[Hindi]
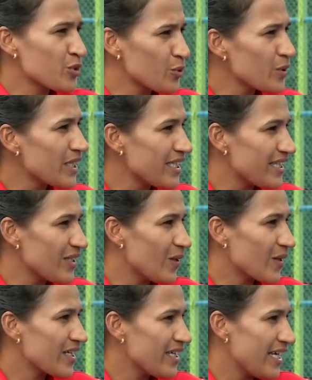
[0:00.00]
शुरू की थी
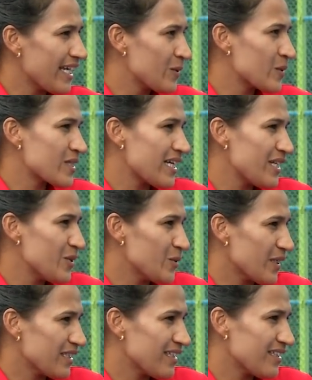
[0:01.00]
हॉकी एक दो साल ही
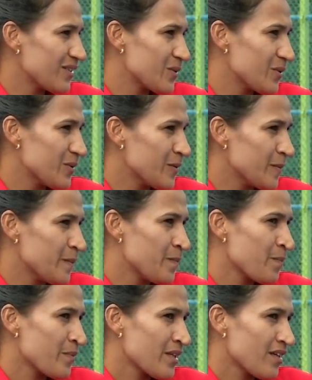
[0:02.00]
हुआ था तो
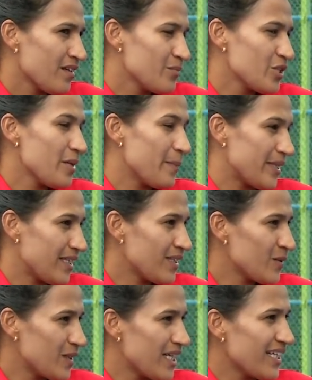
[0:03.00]
मुझे पता
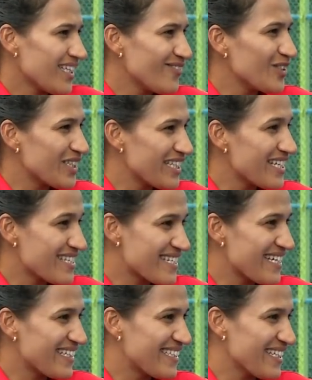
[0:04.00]
तो था कि वो इतने
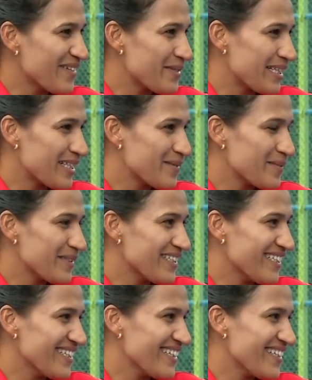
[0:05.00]
स्ट्रिक्ट हैं मतलब
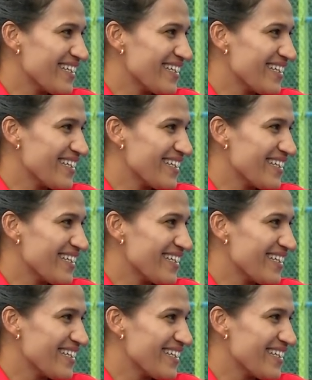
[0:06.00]
आ,